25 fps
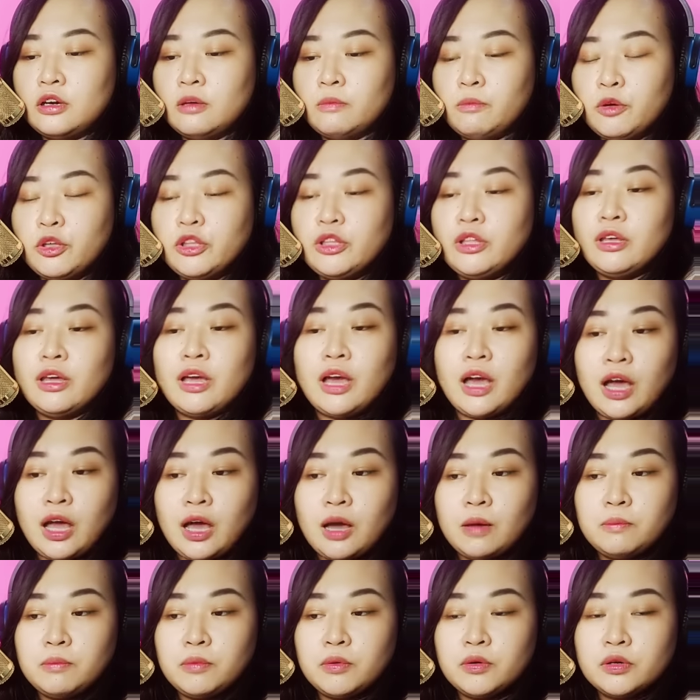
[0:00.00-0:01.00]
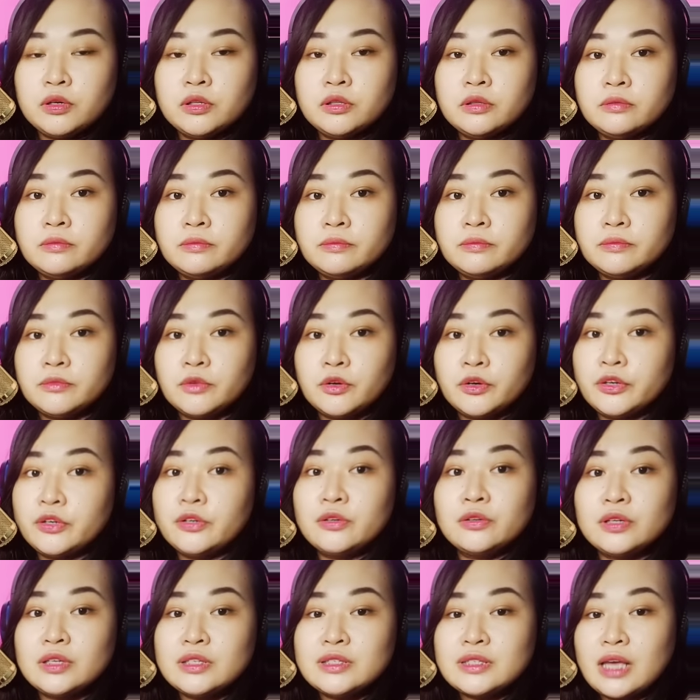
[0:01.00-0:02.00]
Pwedeng kahapon or
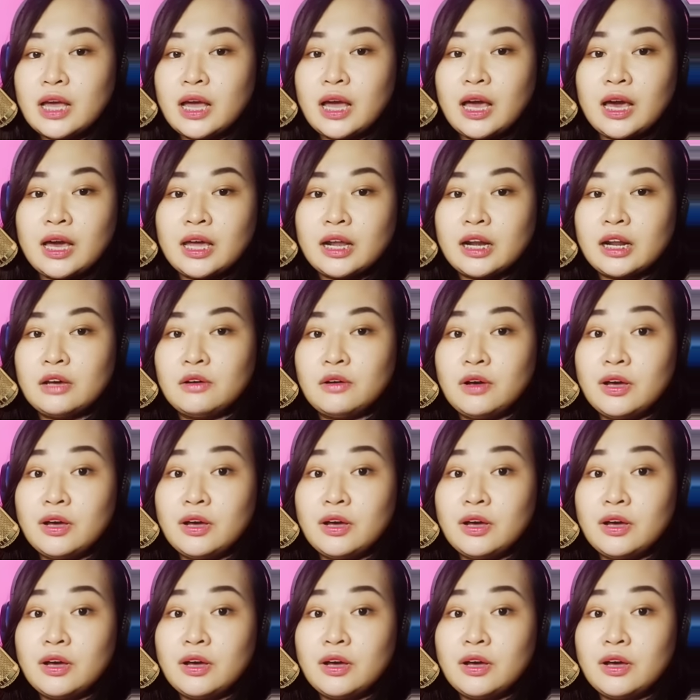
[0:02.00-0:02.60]
nung isang araw.